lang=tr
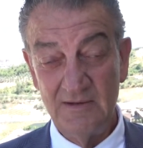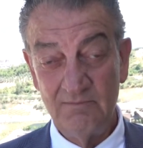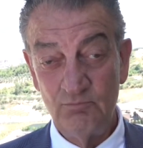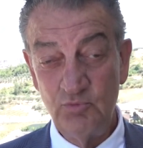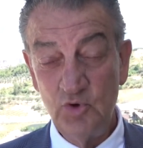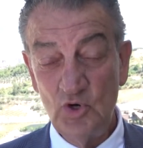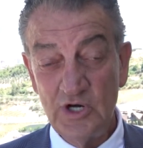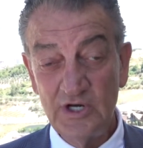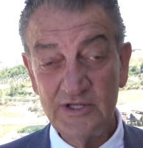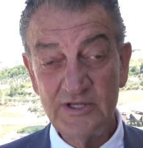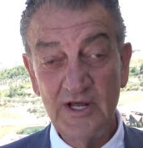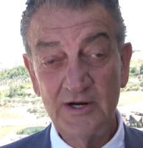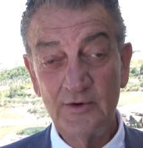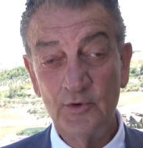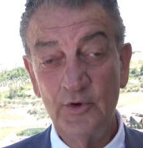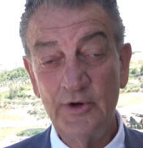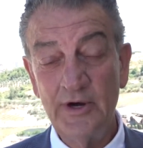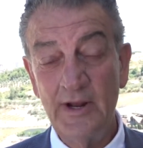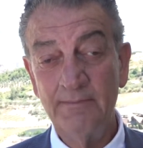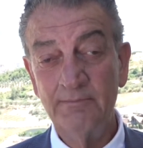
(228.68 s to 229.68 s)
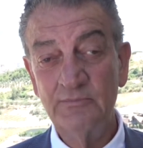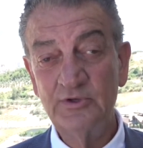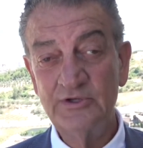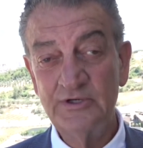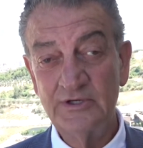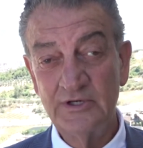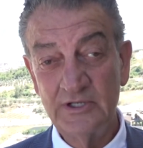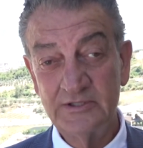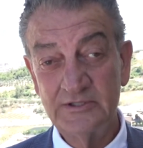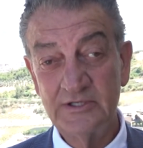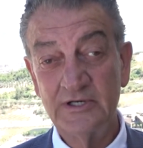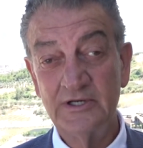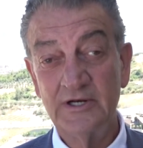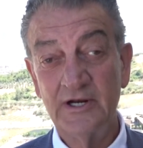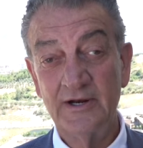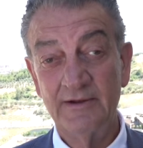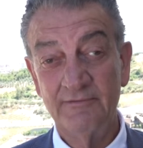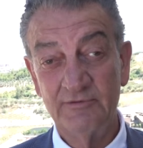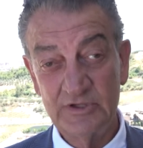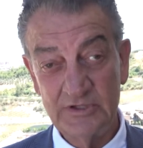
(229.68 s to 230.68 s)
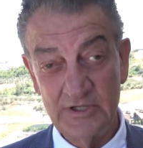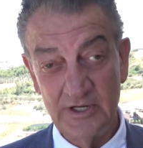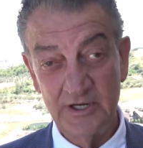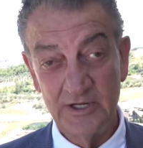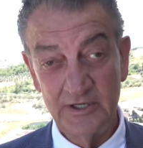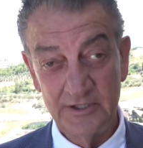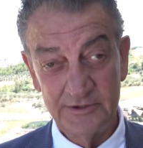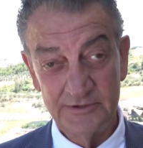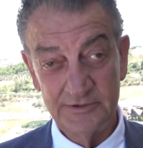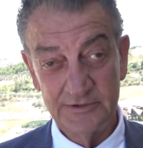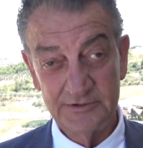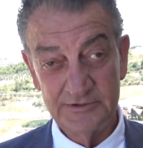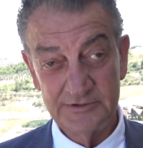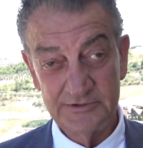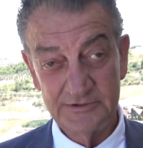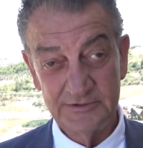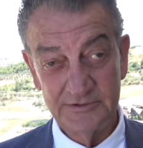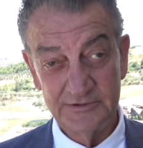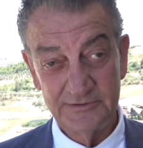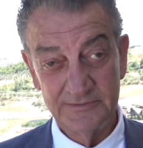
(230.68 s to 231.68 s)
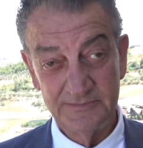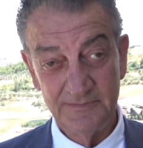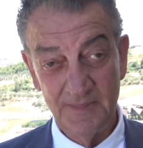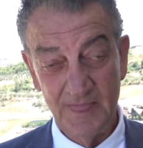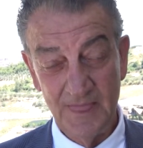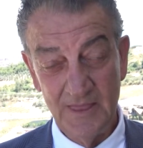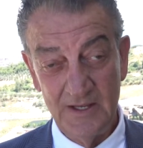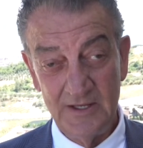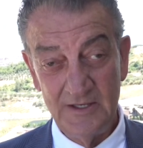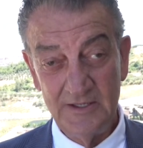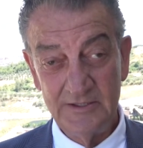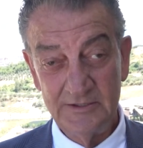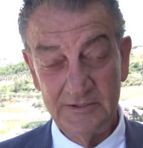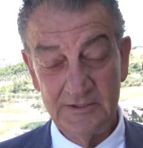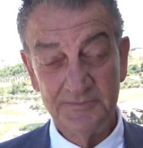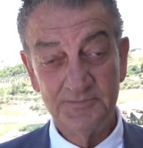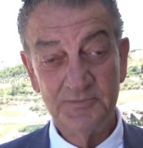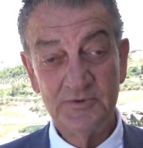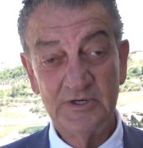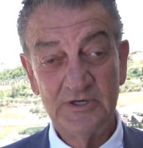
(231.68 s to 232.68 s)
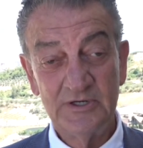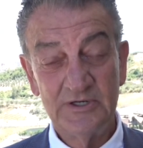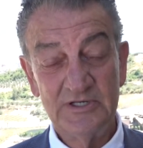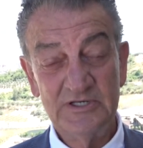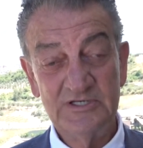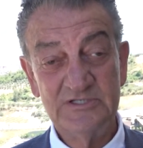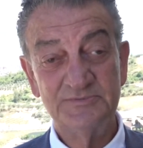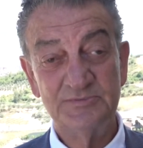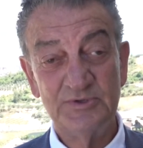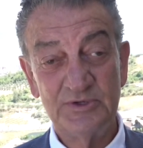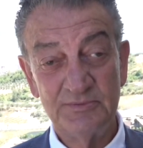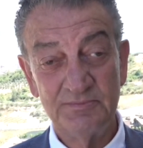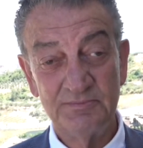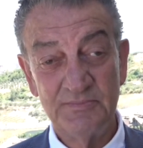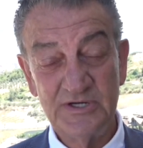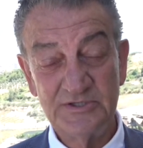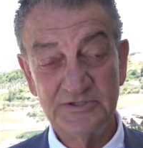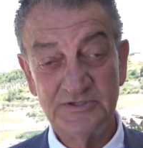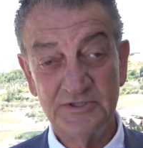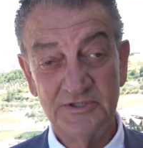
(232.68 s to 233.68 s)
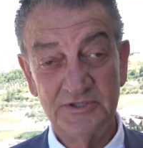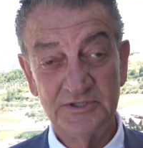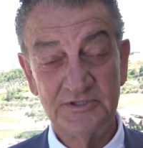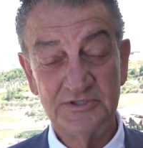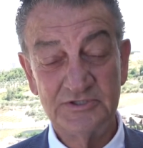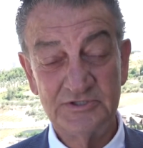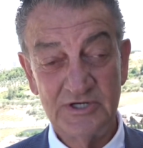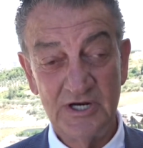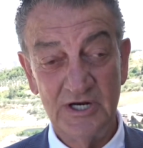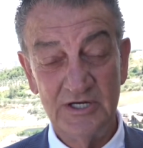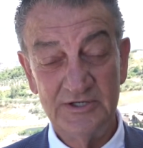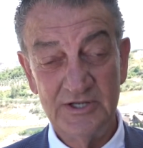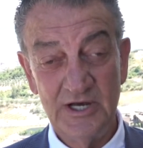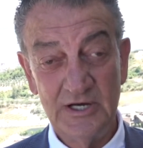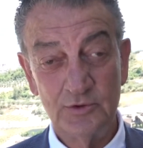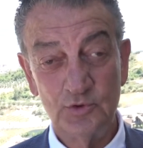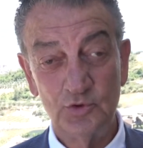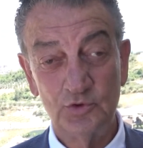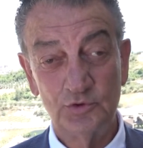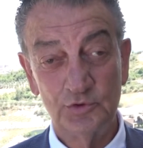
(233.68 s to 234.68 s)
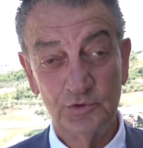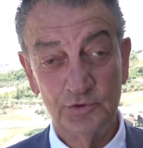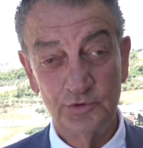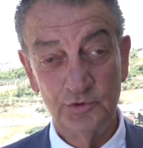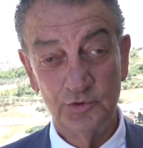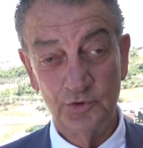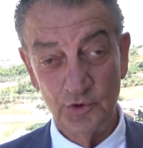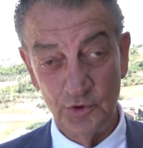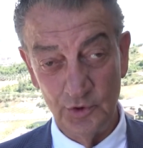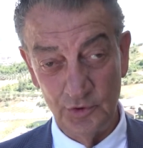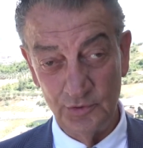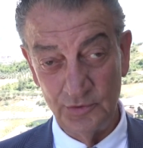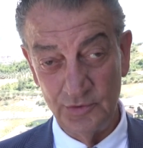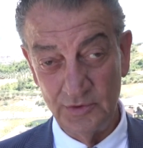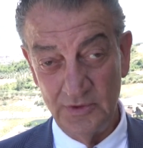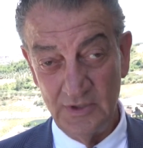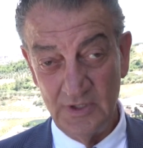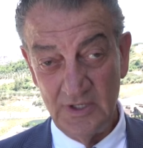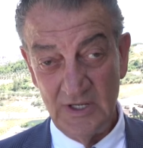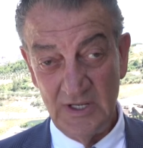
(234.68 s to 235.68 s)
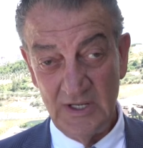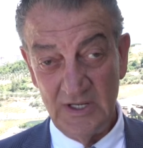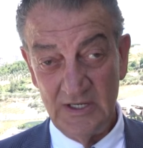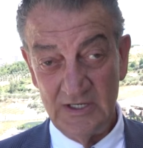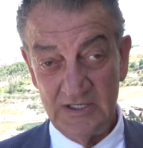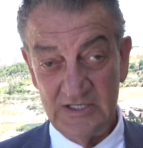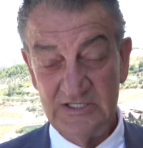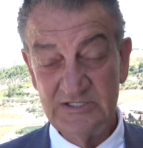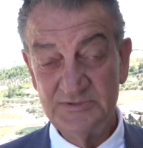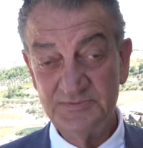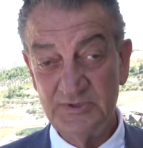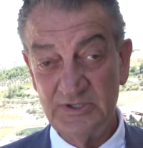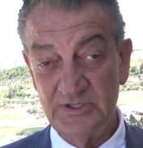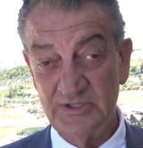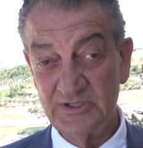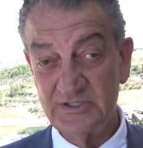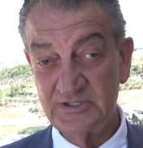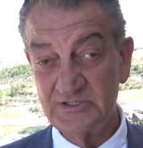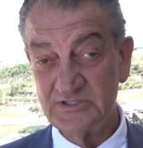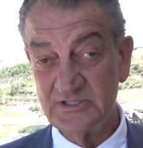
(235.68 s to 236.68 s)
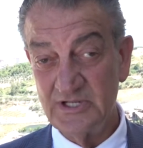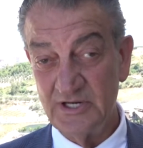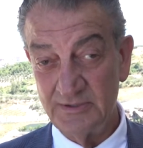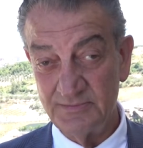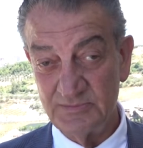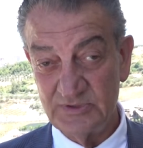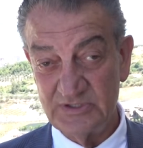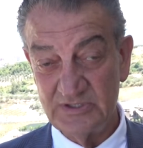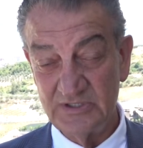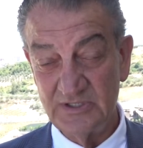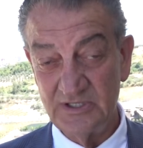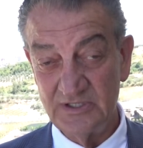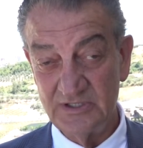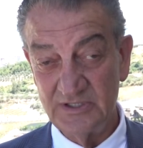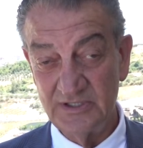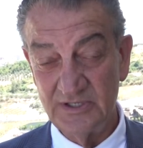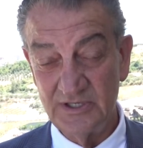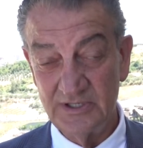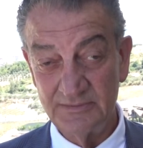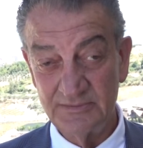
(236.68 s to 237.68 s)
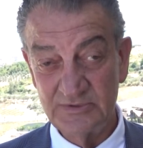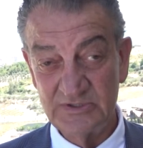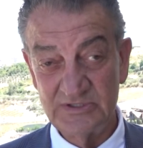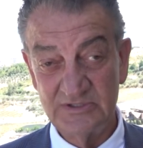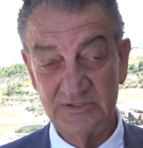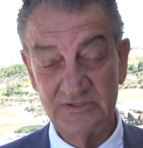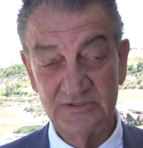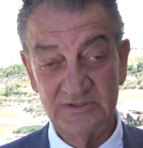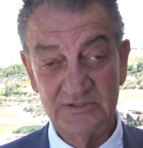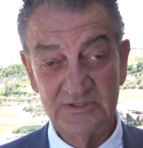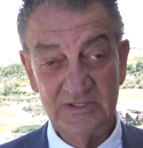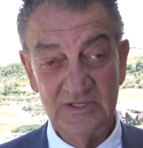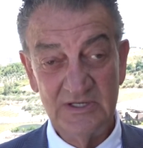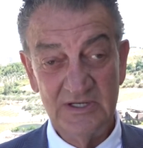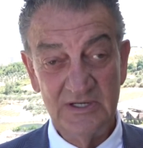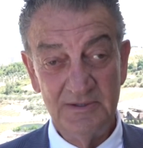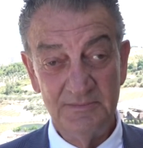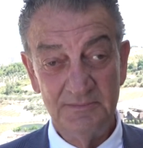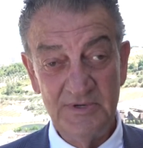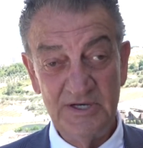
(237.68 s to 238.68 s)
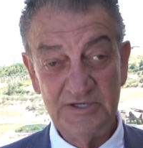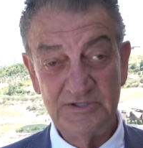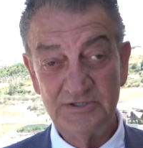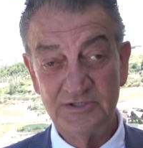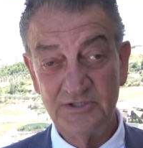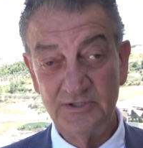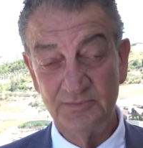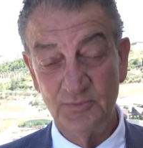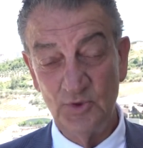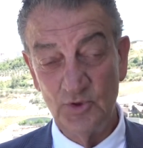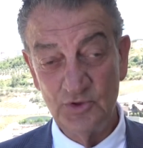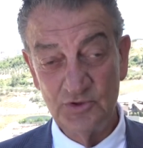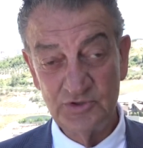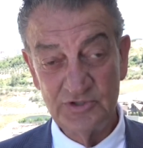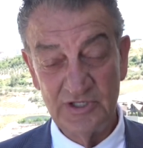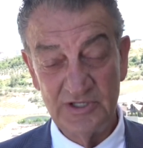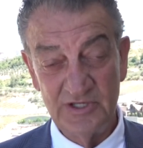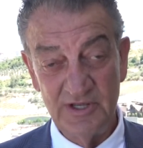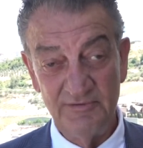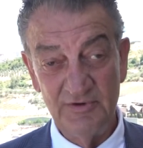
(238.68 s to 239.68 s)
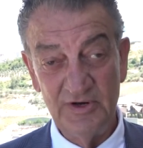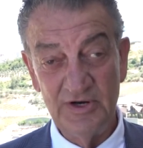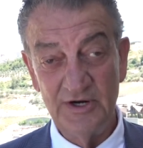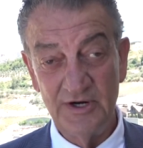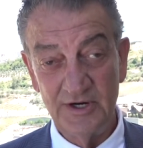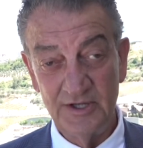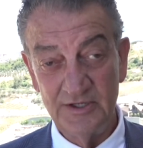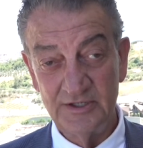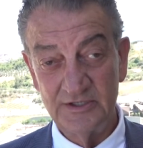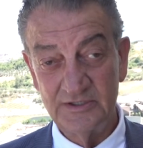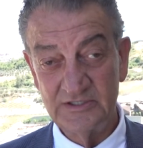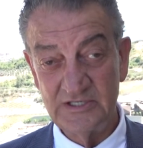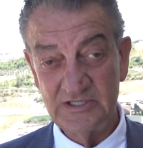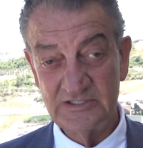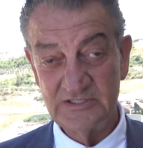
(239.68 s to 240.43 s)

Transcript: Bu kadar önemlidir Hatay'ın ana vatana katılışı. Tıpkı İzmir'in 5 yıllık işgalden kurtulduğu gün İzmirli kızlarımızın, kadınlarımızın 5 yıl boyunca tavan aralarında